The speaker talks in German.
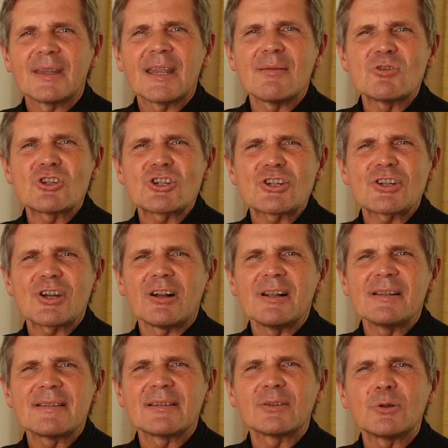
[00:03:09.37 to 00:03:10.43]
Dem
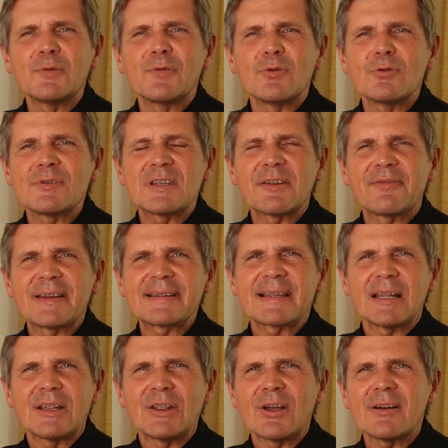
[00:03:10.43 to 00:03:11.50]
stolzen Ruf Luzifers
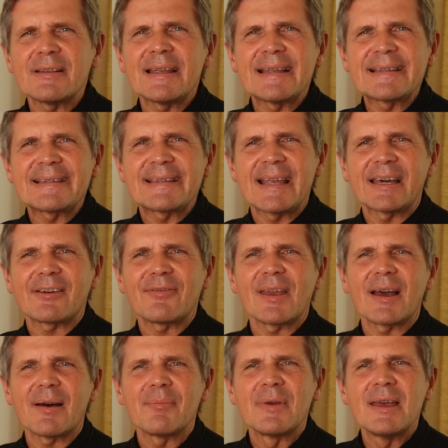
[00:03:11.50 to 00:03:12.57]
non
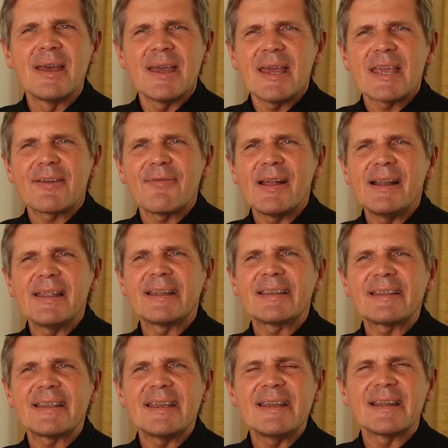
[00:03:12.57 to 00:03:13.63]
servia, ich will
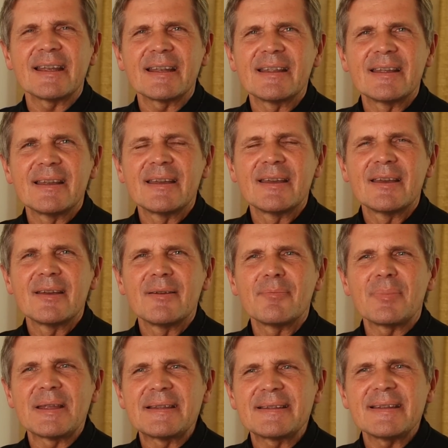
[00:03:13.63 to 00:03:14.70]
nicht dienen,
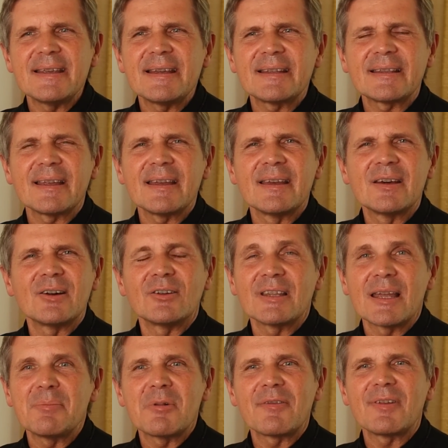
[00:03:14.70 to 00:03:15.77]
besiegte und
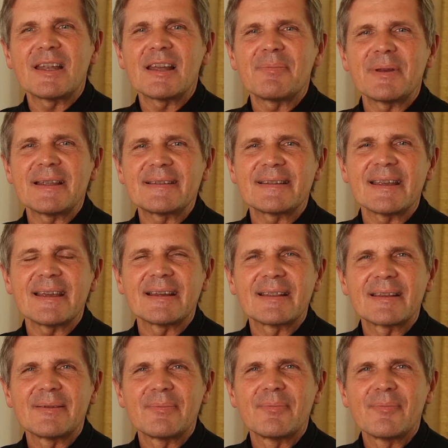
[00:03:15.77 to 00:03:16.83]
immer wieder besiegt.